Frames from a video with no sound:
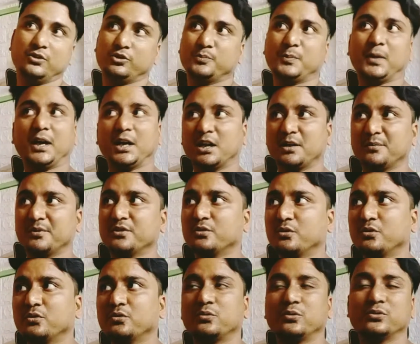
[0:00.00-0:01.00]
तो मार्केट में तो
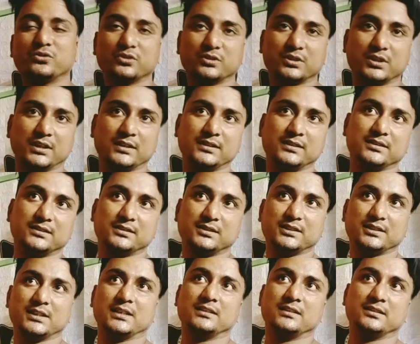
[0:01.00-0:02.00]
लोग कोशिश करते हैं जितने
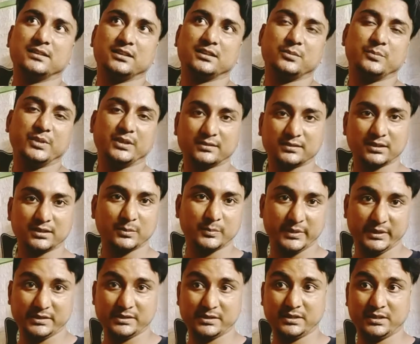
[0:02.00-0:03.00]
ज़्यादा से ज़्यादा बिक सके
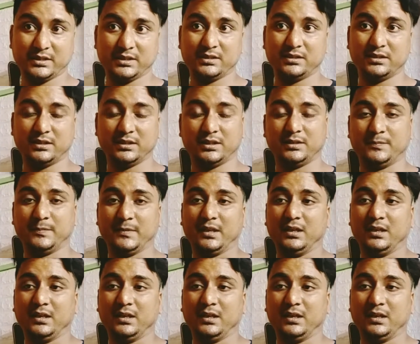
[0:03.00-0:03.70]
बेचने की ठीक है